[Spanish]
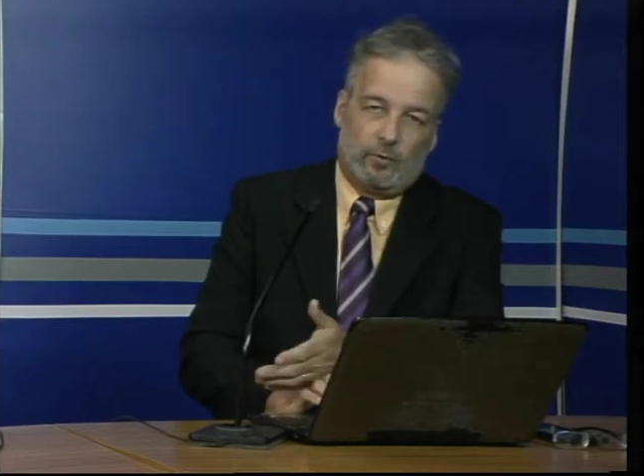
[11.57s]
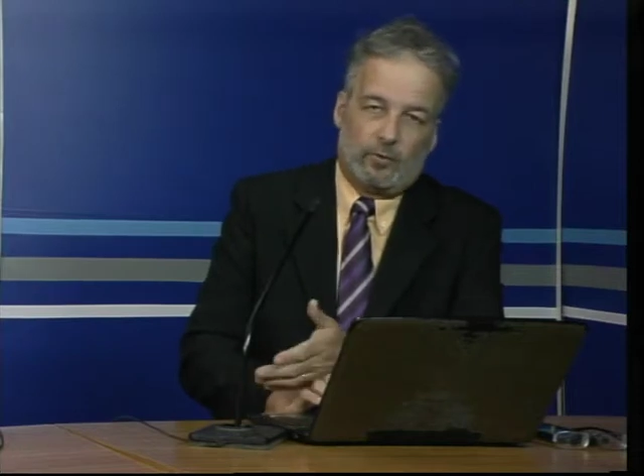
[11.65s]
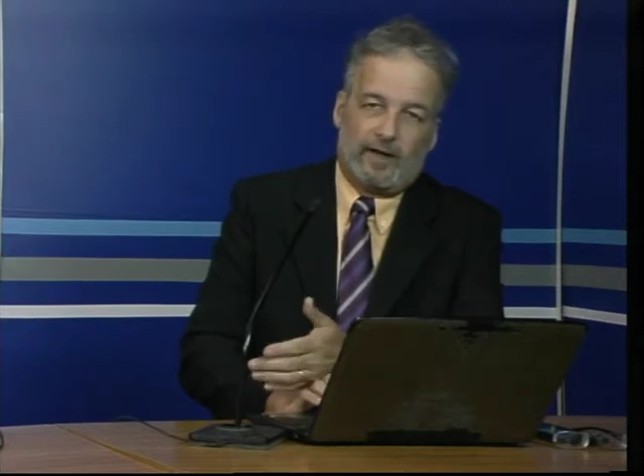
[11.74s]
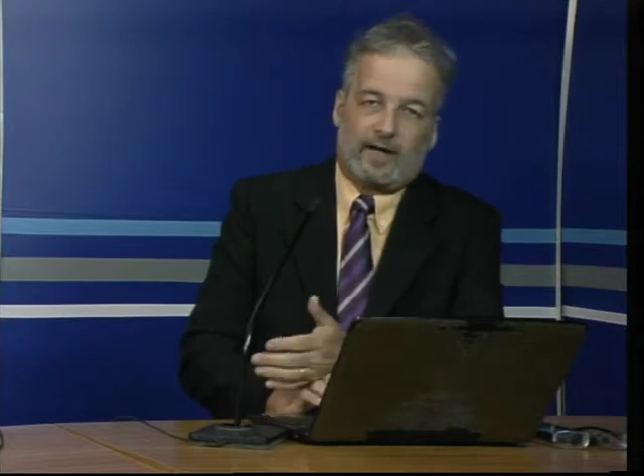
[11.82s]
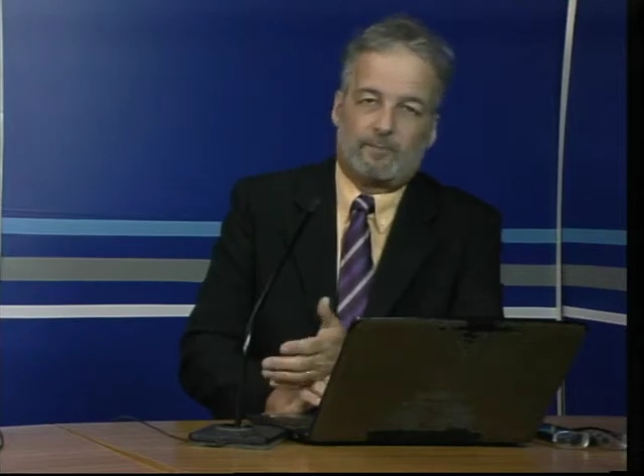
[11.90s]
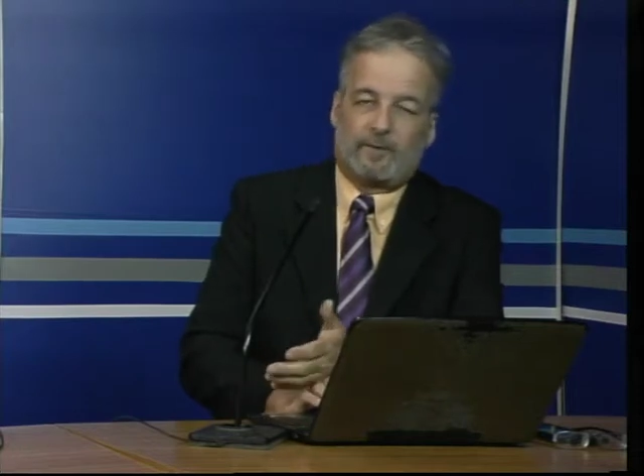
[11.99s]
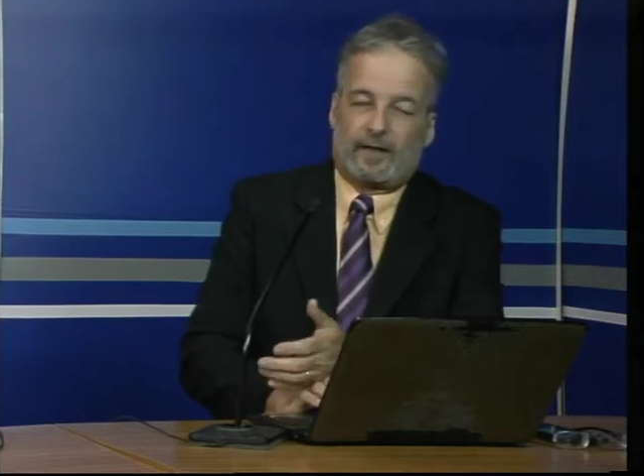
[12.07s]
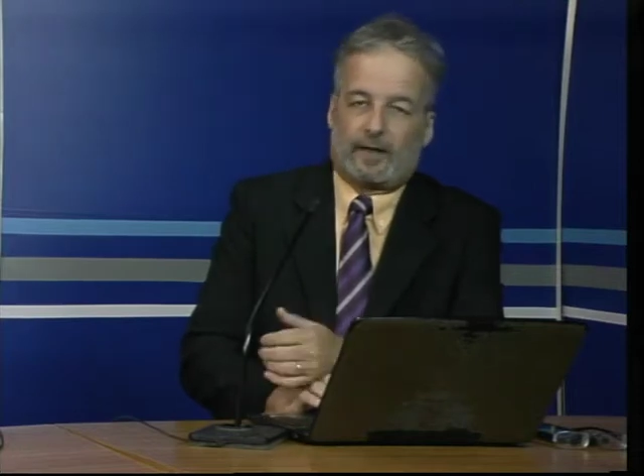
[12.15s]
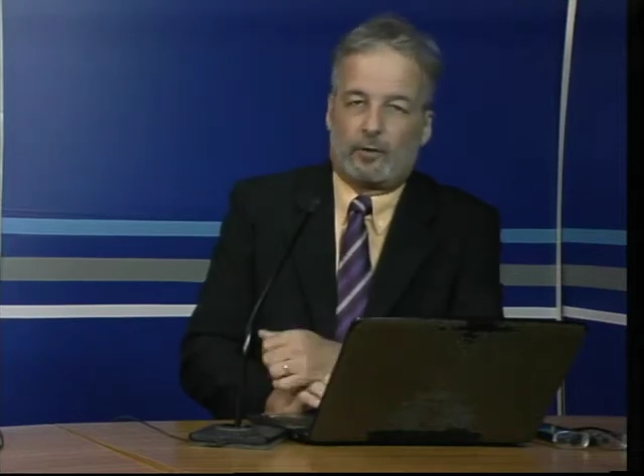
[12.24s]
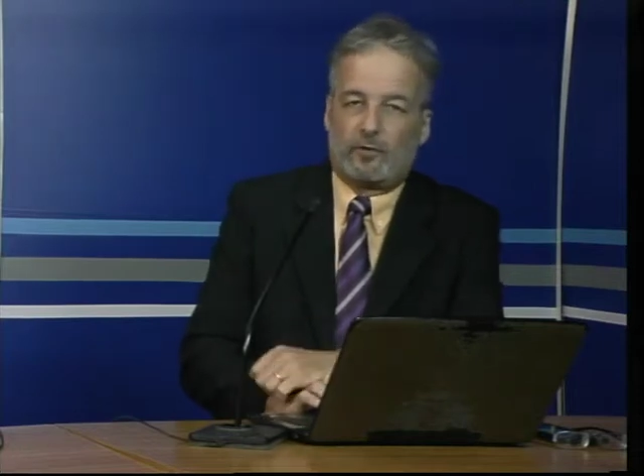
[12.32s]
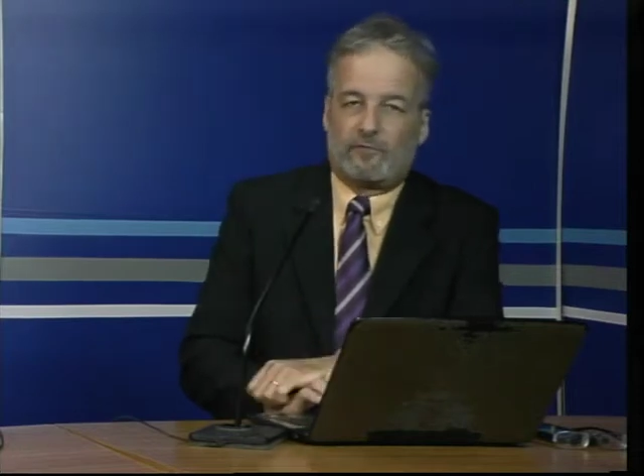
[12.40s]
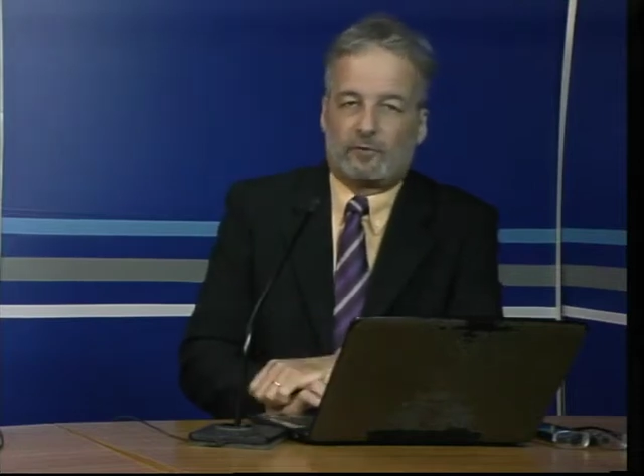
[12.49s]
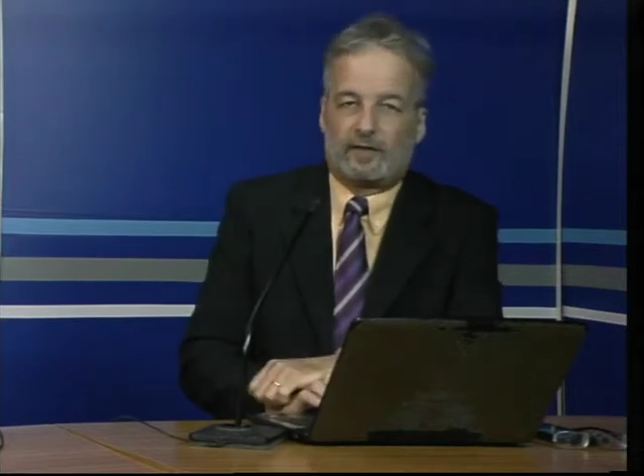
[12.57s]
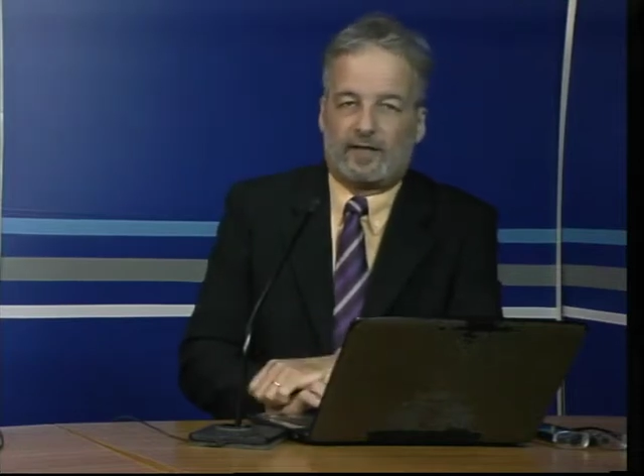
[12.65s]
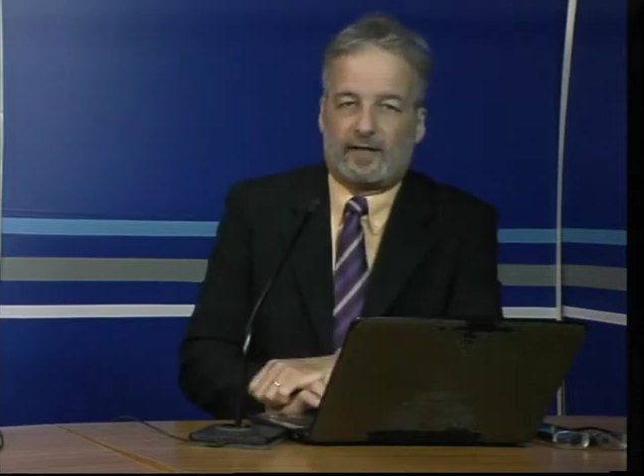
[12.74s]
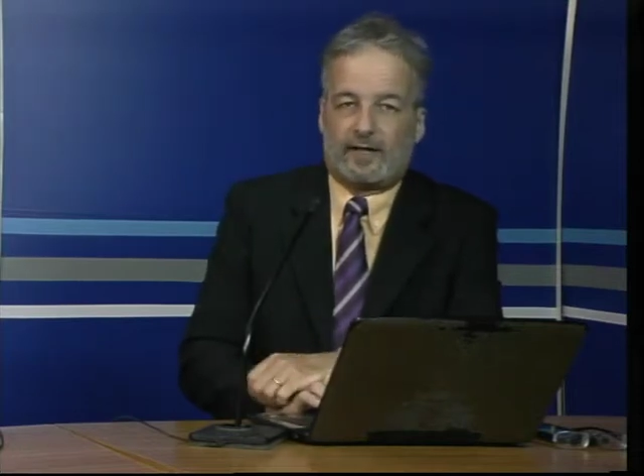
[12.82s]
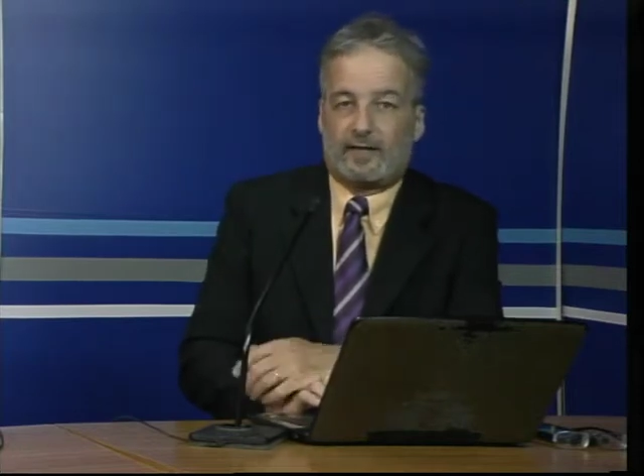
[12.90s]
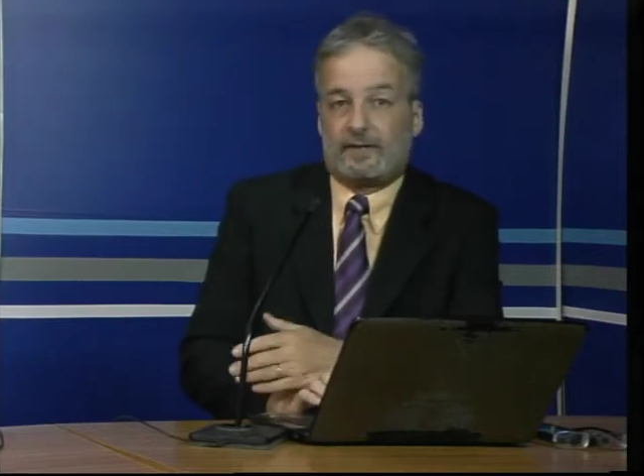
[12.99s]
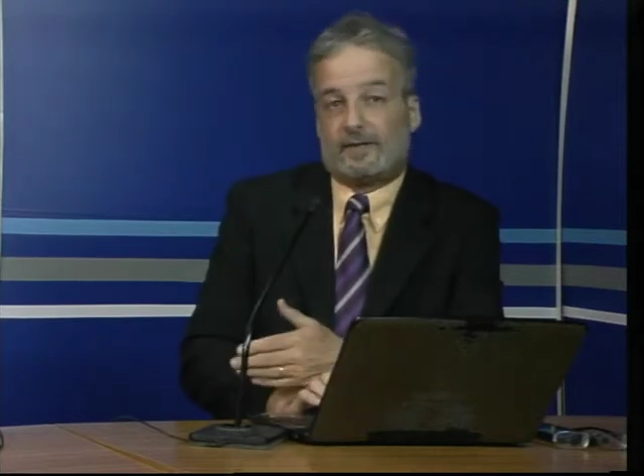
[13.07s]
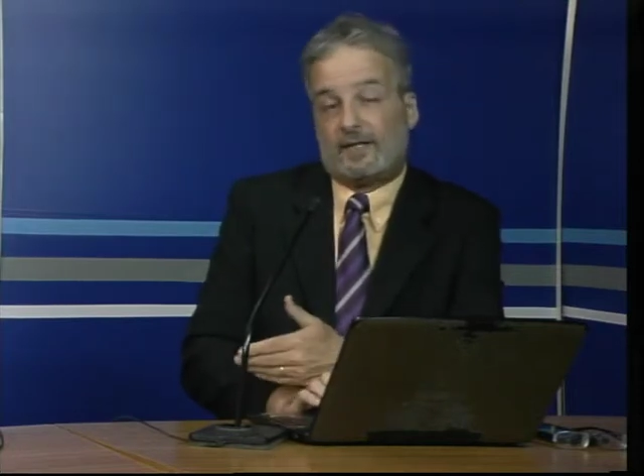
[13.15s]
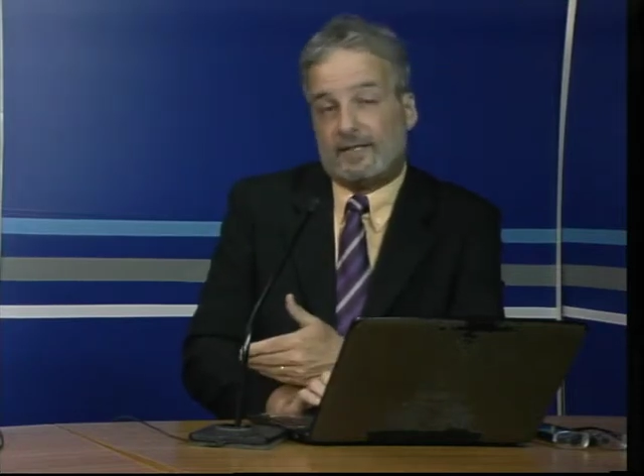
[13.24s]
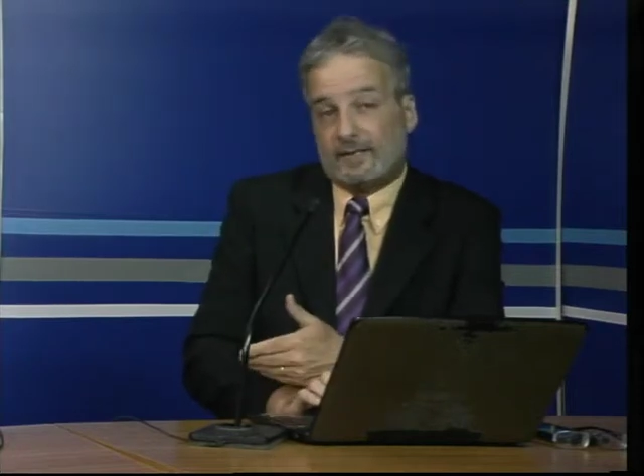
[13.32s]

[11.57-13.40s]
lugar para que lo disfrute la gente